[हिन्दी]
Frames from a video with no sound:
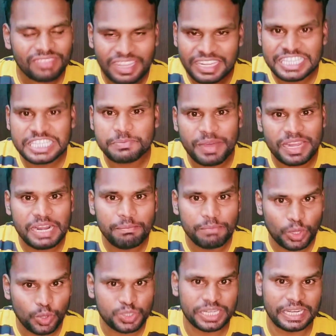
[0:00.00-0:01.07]
इस बार हम
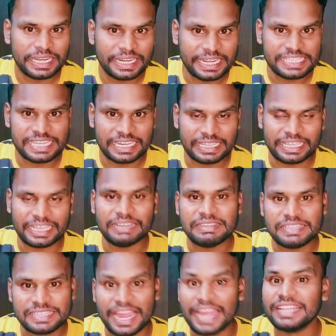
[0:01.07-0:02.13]
भरोसा करके चलते हैं
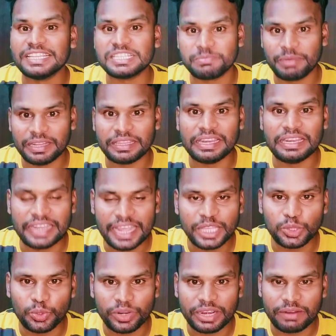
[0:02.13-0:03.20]
शायद इस बार दिल नहीं
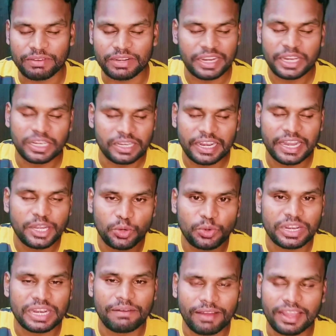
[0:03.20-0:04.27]
टूटने नहीं नहीं
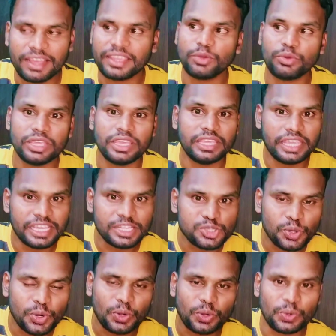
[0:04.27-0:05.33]
टूटने वाला क्योंकि ये
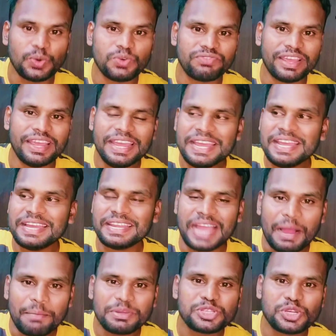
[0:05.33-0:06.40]
जो ग्रुप है
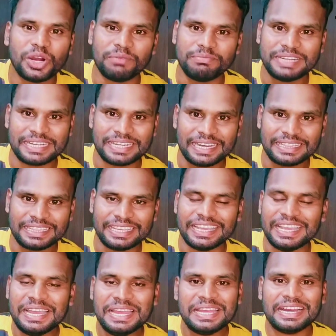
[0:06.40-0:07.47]
यहाँ पे जो अपडेट आती
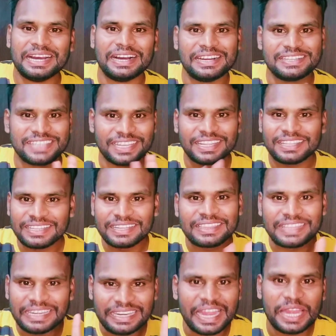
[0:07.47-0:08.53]
है ज़्यादातर
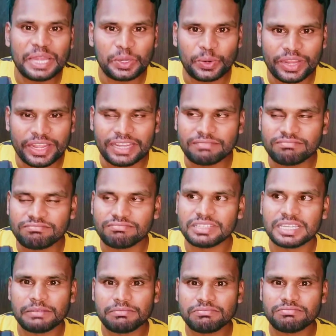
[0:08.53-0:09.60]
दिल नहीं टूटे हैं
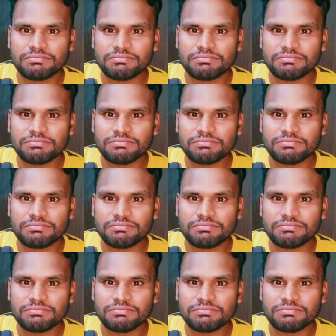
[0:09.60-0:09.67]
मतलब